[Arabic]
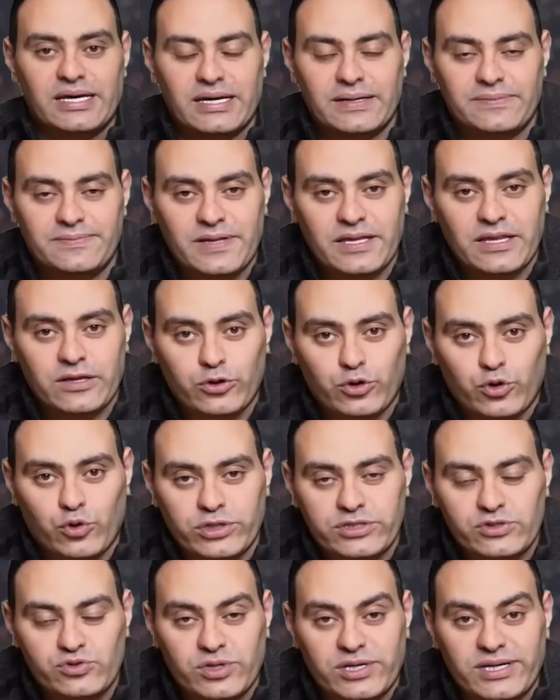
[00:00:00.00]
ابتدت
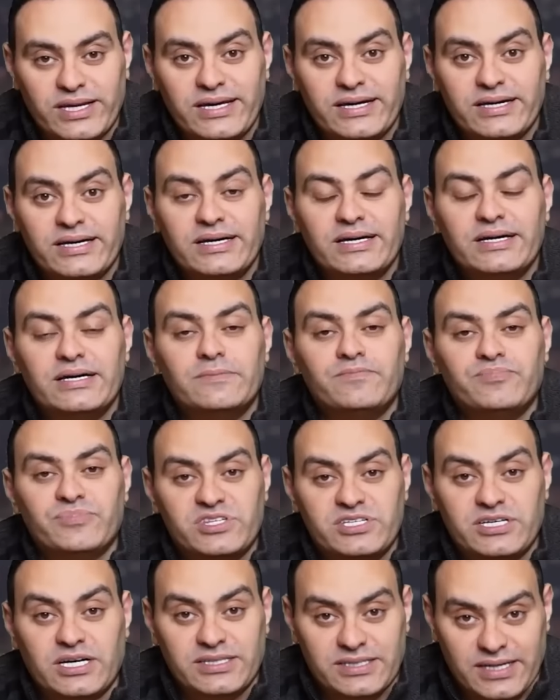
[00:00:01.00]
القوات السودانيه
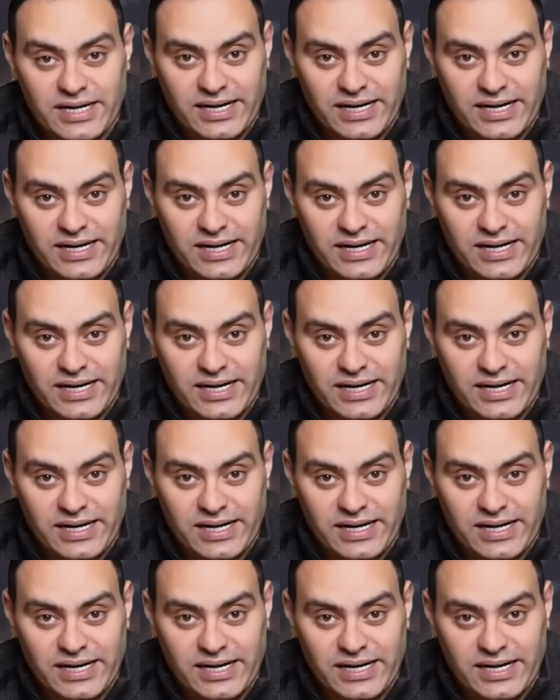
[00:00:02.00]
تسيطر